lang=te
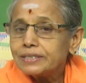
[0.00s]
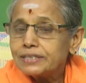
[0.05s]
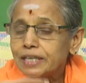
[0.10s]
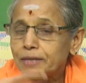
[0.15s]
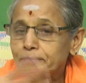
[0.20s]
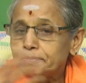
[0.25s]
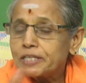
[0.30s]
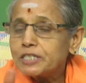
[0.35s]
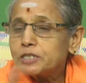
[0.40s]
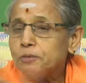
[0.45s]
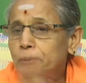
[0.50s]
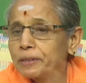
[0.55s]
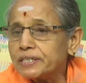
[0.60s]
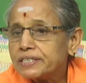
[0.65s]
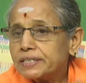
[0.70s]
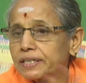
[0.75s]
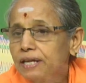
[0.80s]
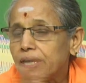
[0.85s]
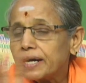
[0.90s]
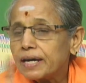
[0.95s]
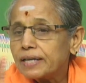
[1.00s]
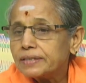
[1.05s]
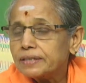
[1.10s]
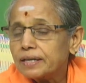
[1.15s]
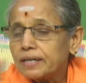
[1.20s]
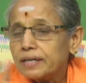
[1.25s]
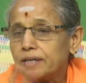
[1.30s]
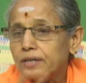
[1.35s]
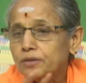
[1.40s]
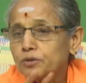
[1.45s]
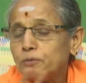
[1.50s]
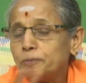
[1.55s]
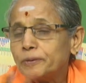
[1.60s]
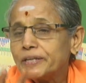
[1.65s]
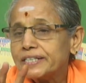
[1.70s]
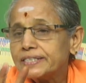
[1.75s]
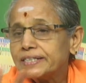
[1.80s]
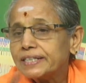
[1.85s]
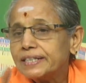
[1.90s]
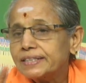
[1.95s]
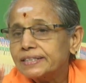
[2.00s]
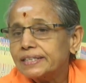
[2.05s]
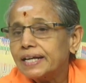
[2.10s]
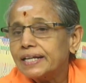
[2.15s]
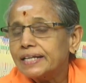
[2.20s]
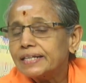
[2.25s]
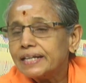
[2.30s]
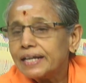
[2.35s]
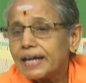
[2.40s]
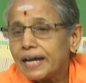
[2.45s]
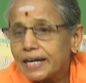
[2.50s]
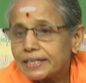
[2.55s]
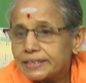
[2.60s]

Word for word: శబ్దస్పర్శ రసగంధాలకి